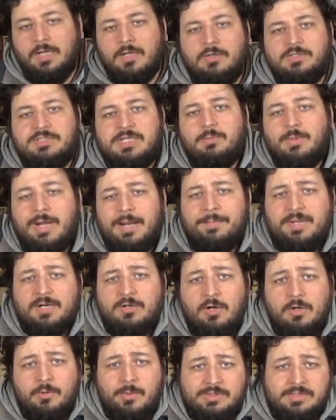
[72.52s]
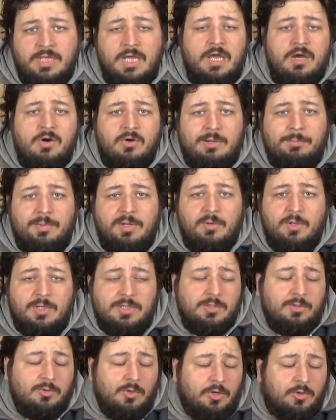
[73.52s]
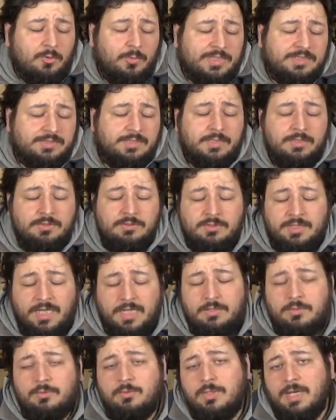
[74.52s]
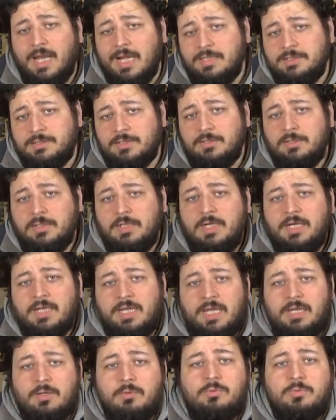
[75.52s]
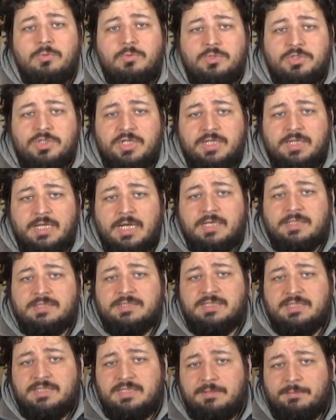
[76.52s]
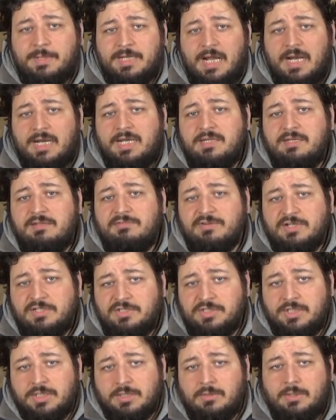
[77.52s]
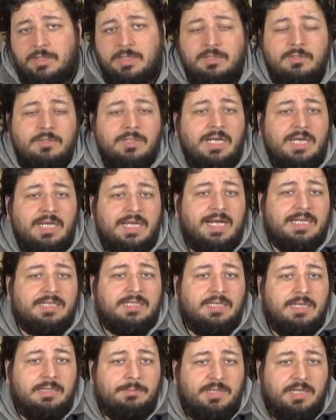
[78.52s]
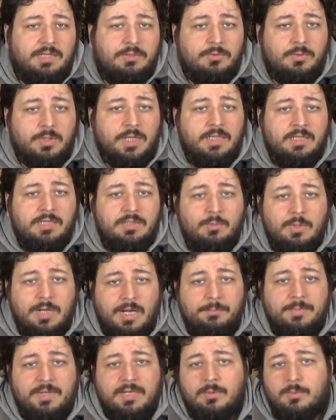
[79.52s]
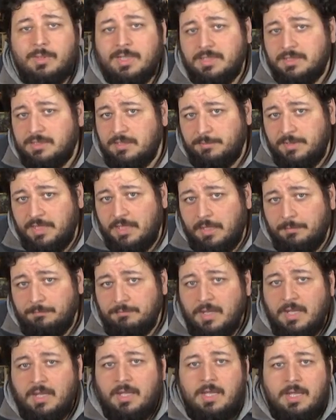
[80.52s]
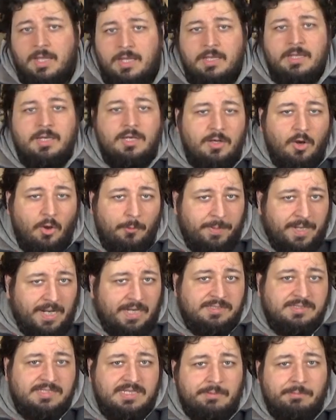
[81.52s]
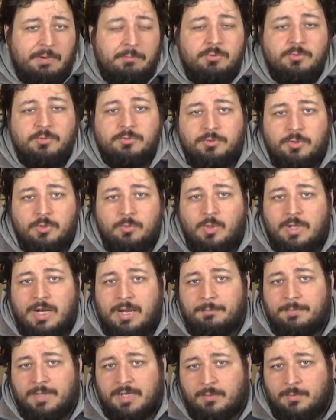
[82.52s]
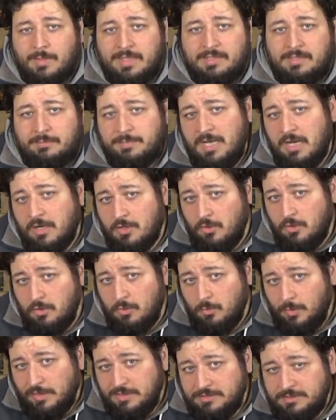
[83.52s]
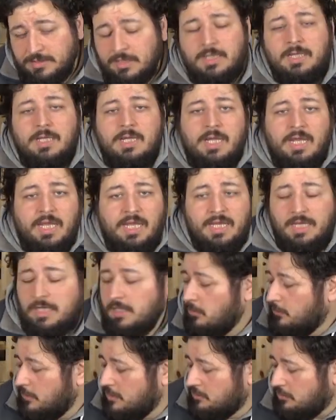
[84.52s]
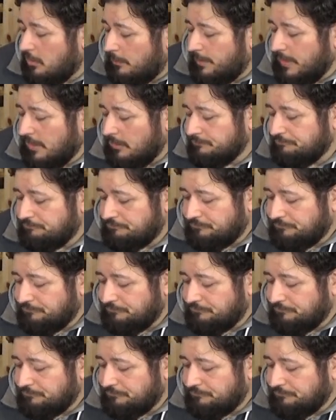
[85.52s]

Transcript: Cos'è Warhammer Conquest? Warhammer Conquest non è null'altro che un'uscita settimanale di fascicoli con allegate delle miniature di Warhammer 40.000. L'opera si chiama appunto Warhammer 40.000 Conquest e in quest'opera